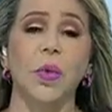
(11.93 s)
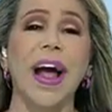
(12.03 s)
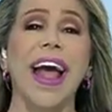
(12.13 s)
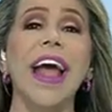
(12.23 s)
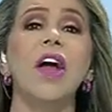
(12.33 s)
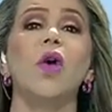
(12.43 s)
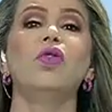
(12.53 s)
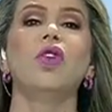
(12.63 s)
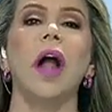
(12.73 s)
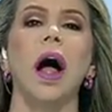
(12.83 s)
fue
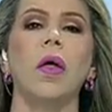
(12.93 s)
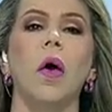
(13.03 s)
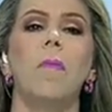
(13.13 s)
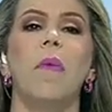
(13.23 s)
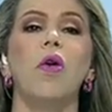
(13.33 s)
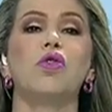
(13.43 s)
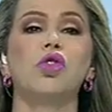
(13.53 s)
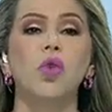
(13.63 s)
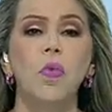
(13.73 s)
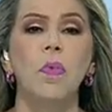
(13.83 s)
encontrado por
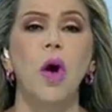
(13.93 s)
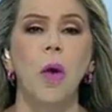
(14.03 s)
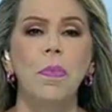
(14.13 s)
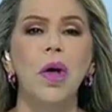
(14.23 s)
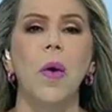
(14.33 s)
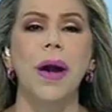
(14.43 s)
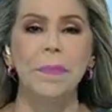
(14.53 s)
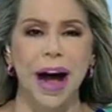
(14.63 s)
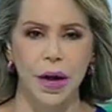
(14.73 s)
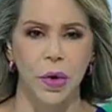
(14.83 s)
su propio
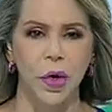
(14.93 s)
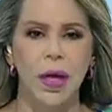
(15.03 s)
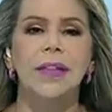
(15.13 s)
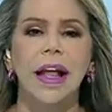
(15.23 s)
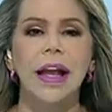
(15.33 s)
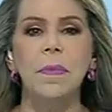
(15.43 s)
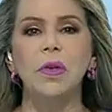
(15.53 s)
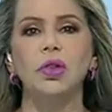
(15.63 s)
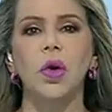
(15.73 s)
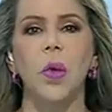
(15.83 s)
hermano. Tenemos los